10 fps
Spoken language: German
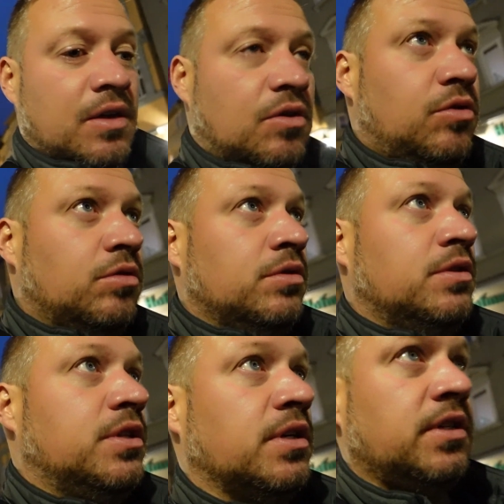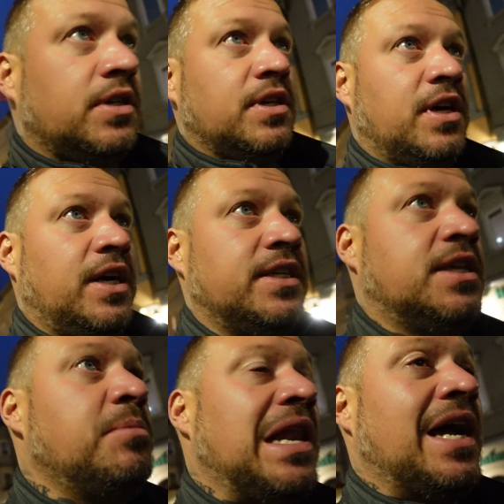Und äh, es
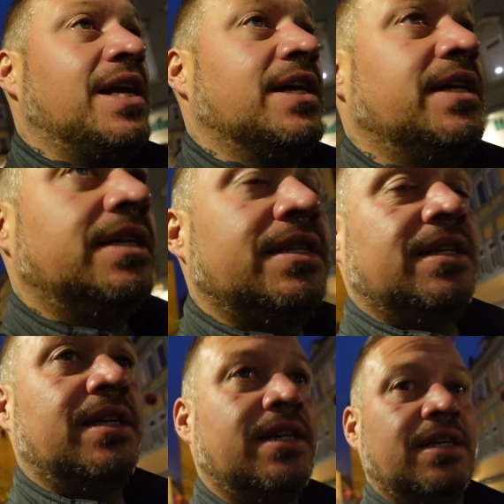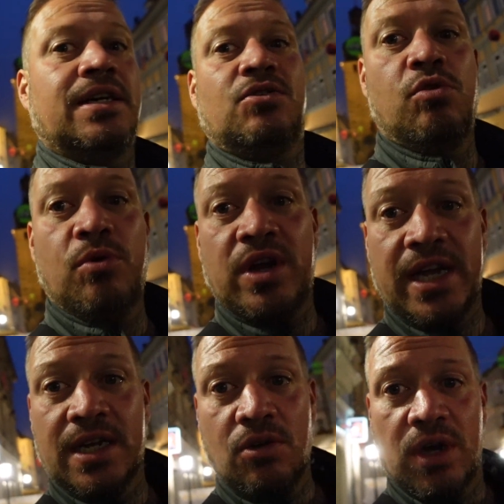gibt leider in äh, Coburg
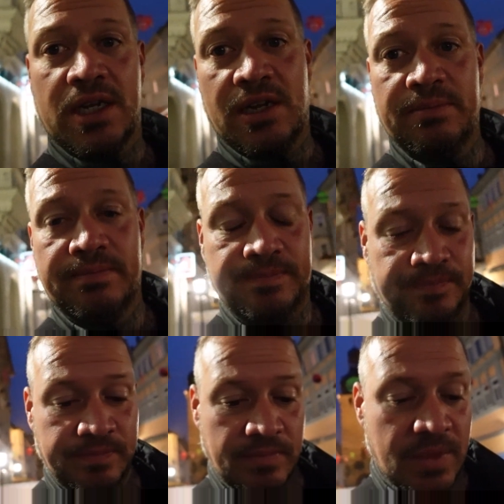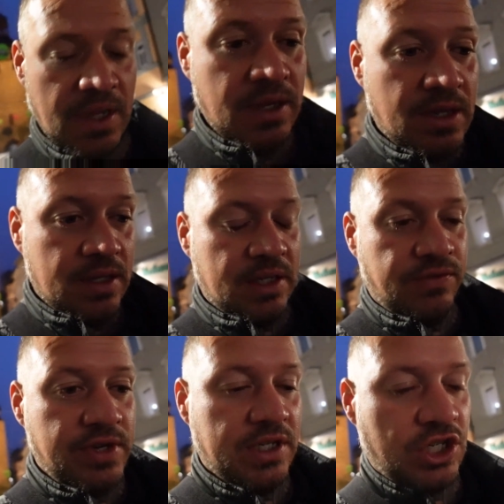keine Raucherkneipen. Das
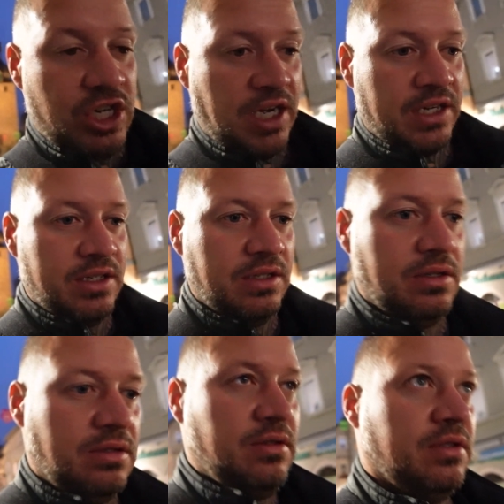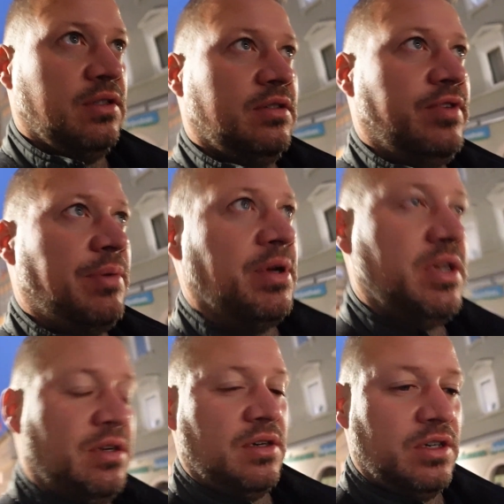finde ich sehr schade. Äh, wir haben ja
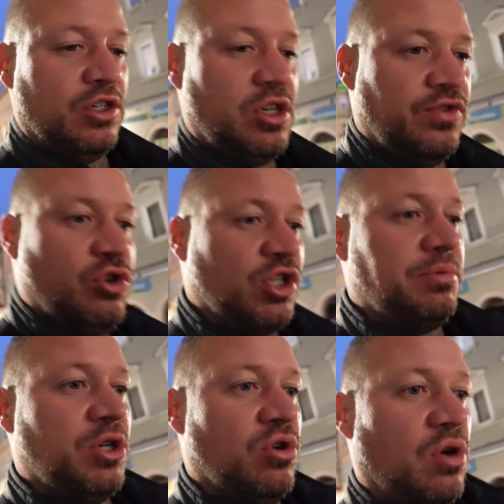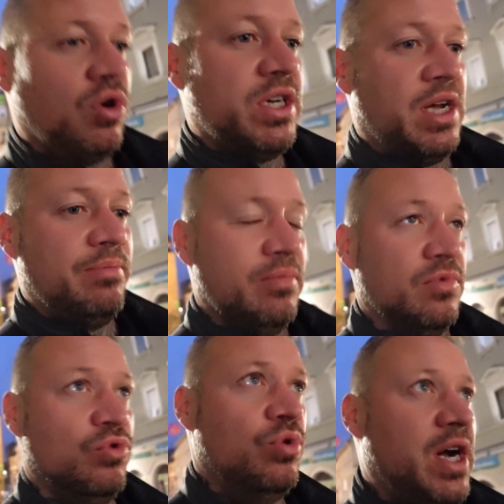in äh, Schleswig-Holstein gibt es ja noch Raucherkneipen,
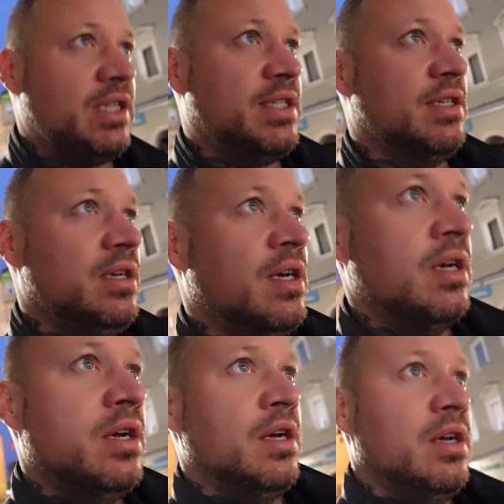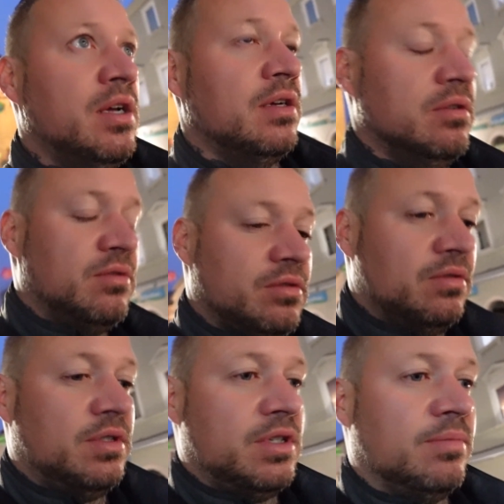Ü18.
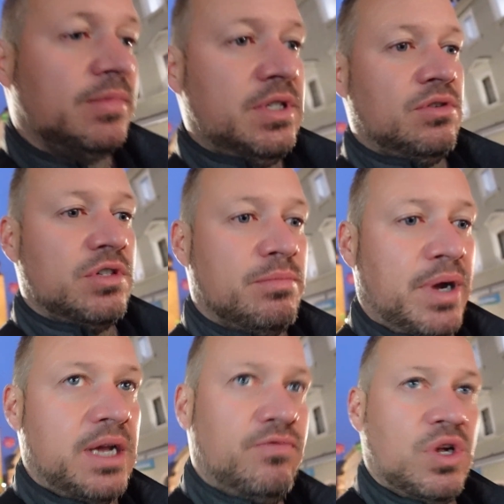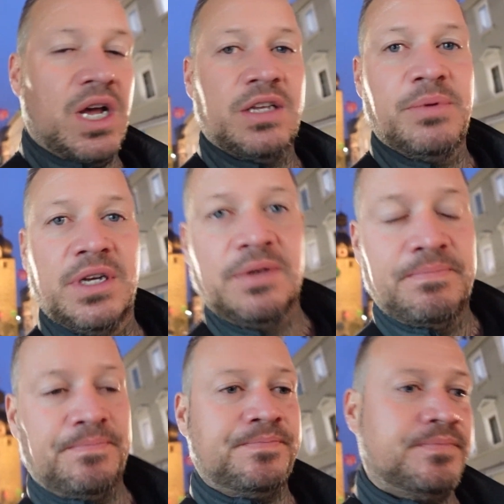Und ähm, die soll es in Bayern wohl gar nicht mehr geben.